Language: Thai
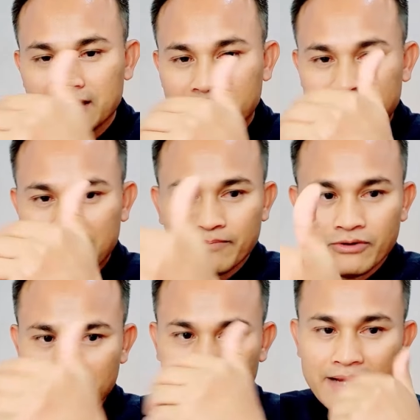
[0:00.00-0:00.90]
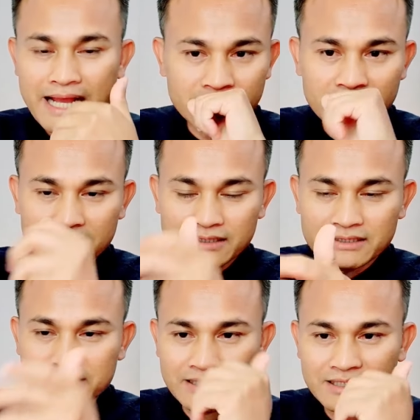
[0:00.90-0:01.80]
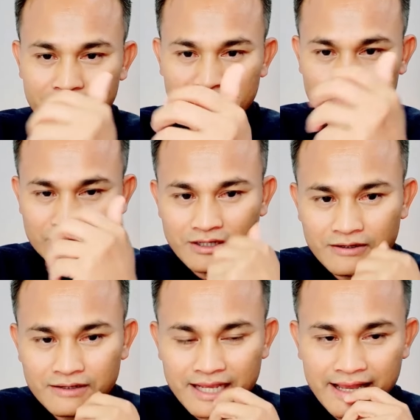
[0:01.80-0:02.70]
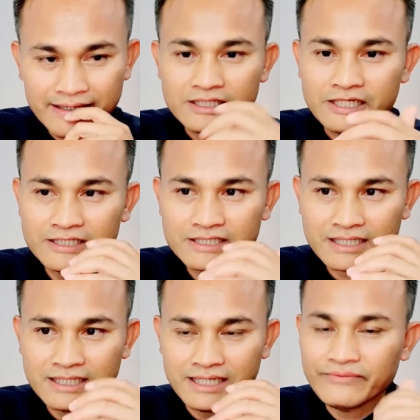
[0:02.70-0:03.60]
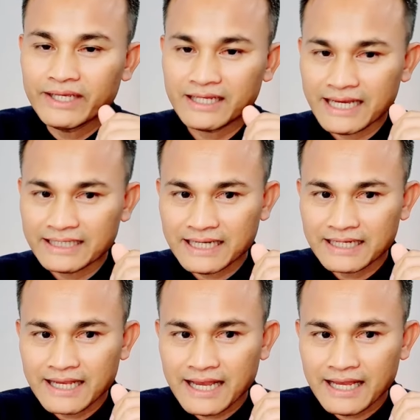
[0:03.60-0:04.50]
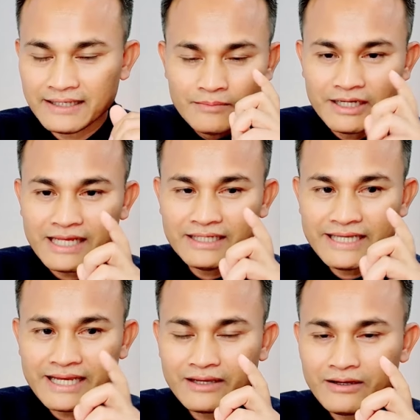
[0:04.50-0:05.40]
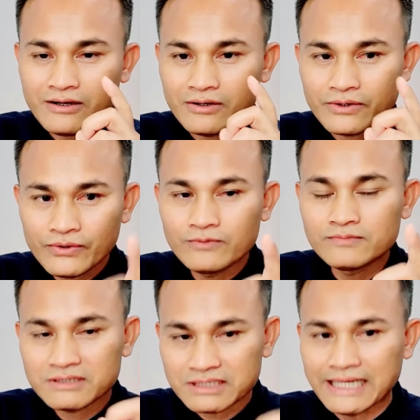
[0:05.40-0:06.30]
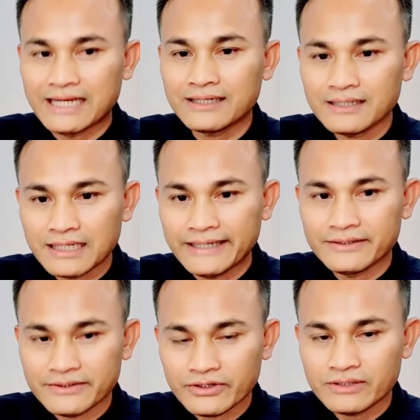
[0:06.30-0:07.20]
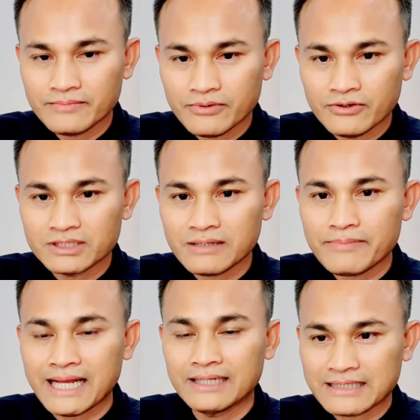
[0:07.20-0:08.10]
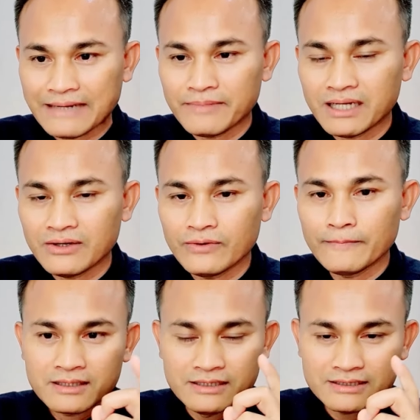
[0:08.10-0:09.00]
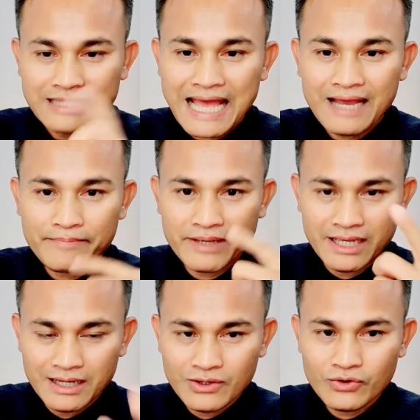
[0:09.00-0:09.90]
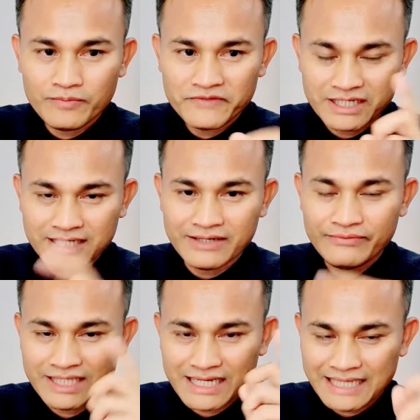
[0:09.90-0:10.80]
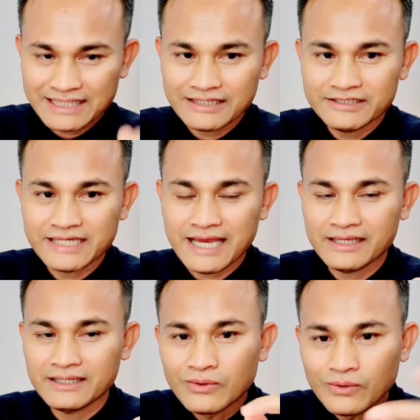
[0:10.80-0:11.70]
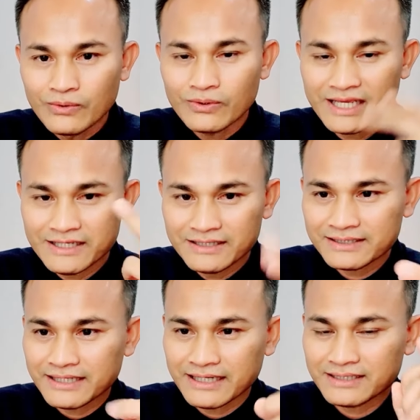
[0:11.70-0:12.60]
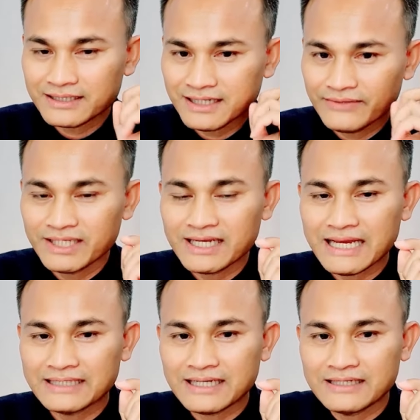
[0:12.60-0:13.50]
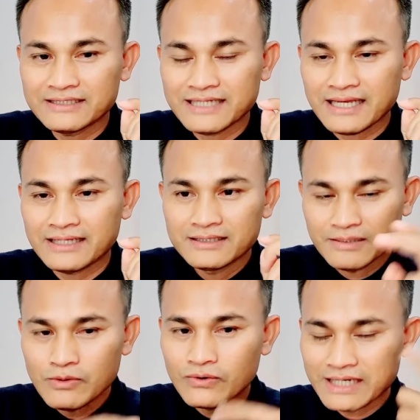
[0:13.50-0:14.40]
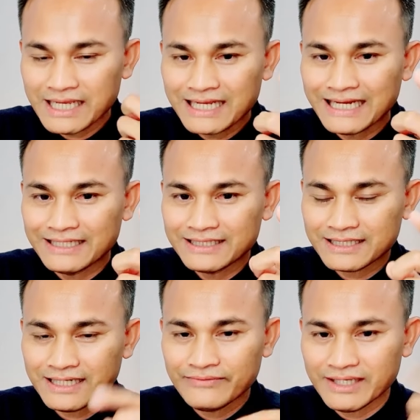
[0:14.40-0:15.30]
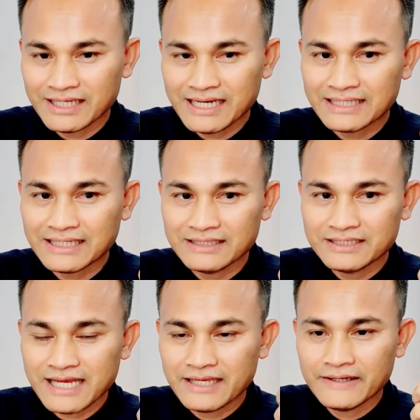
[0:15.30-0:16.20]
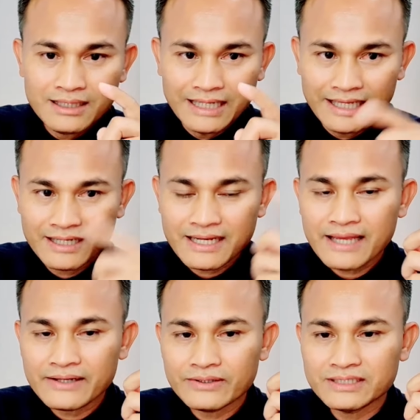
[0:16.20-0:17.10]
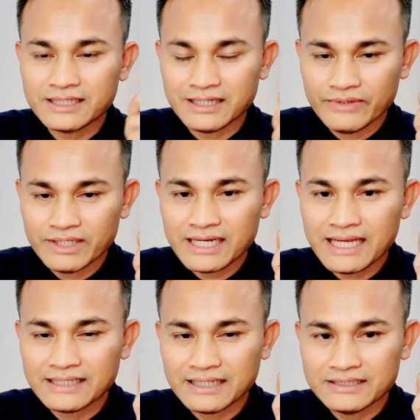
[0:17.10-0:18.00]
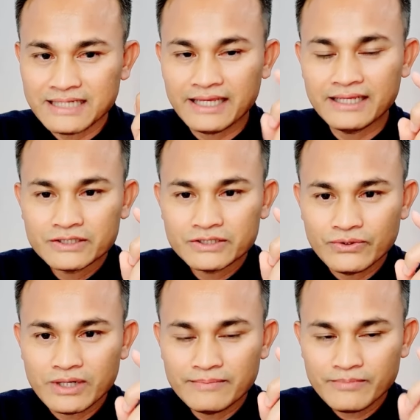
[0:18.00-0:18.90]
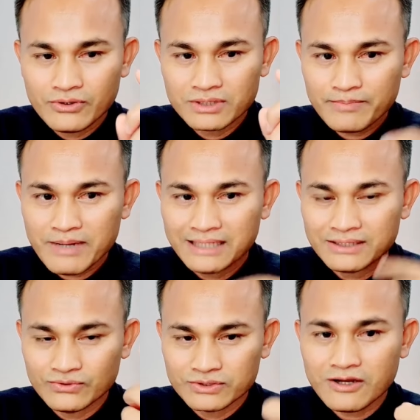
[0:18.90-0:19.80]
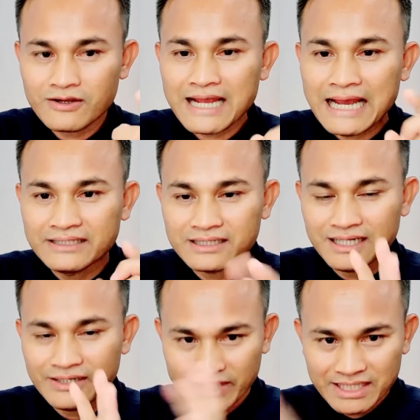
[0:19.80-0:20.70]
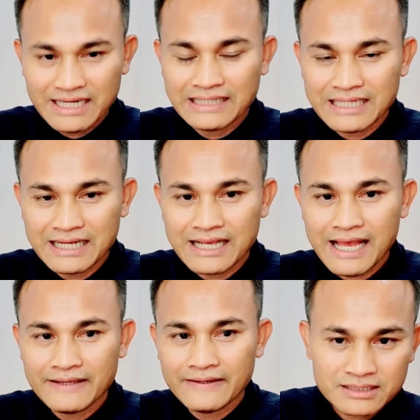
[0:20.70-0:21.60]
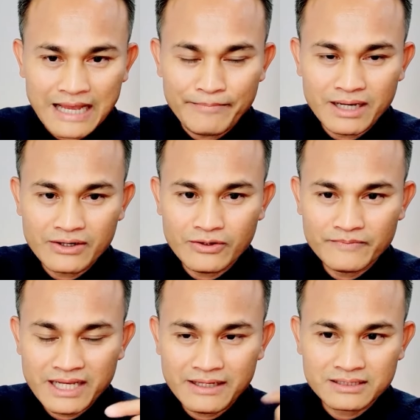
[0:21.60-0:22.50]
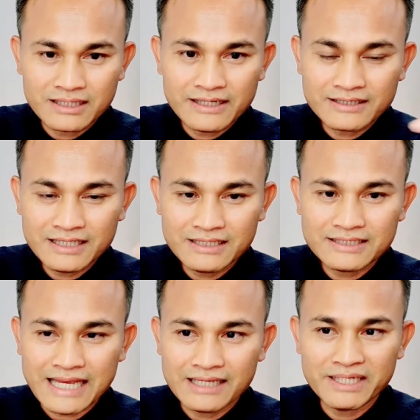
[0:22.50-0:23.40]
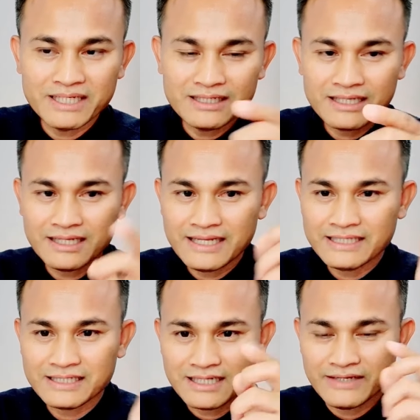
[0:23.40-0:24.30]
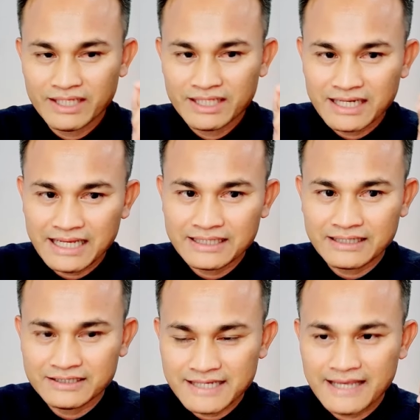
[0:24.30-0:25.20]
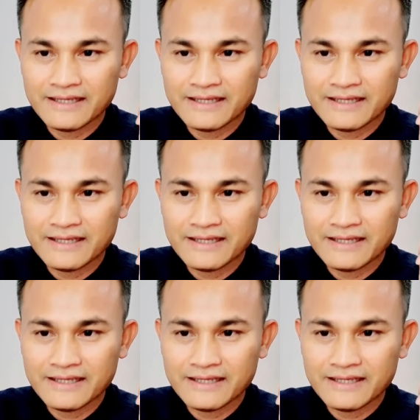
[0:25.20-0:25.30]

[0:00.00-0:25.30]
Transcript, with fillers: เกิดจากโพธพะหรือสิ่งที่มาถูกต้องกาย จึงจะเกิดเวทนาทางกาย เพราะนั้นแยกให้ออกรูปเสียงกลิ่นรสโพธพะทันมาลม คือตาไปเห็นรูปจะเกิดเวทนาทางใจหูได้ยินเสียงจะเกิดเวทนาทางใจ จมูกได้กลิ่นจะเกิดเวทนาทางใจ ลิ้นได้รสจะเกิดเวทนาทางใจ ส่วนโพธปะถูกต้องกายจะเกิดเวทนาทางกายธรรมารมเนี่ยเรื่องที่ใจไปนึกคิดเนี่ยจะเกิดเวทนาทางใจ